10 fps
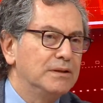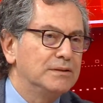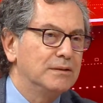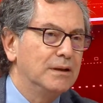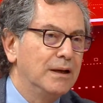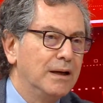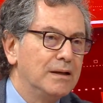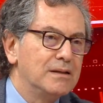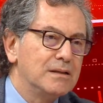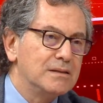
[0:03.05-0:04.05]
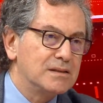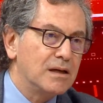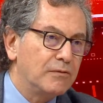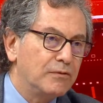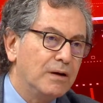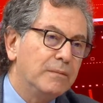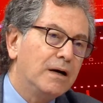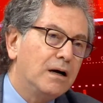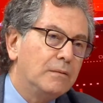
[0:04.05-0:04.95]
Ama biz iyi insan Saf ama arıyoruz?